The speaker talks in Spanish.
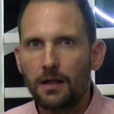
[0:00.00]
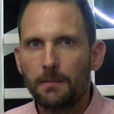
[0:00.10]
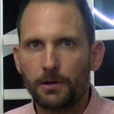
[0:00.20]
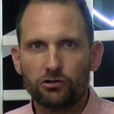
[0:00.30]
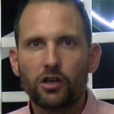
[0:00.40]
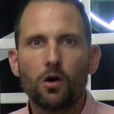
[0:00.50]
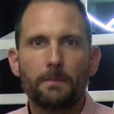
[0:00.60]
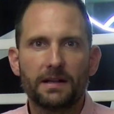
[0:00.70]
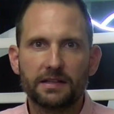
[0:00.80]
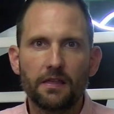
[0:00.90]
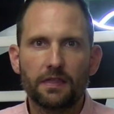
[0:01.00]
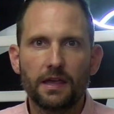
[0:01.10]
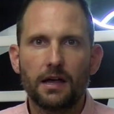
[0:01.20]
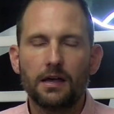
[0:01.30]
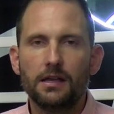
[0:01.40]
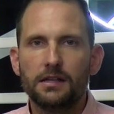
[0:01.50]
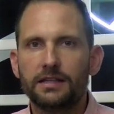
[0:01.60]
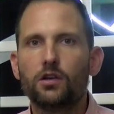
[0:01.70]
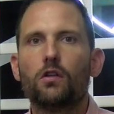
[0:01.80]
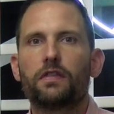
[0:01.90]
pero sí con presencia,
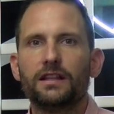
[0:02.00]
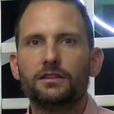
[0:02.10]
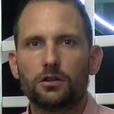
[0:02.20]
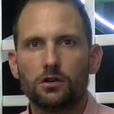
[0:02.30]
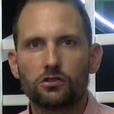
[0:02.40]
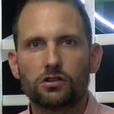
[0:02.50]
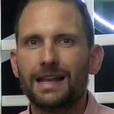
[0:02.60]
sí con centros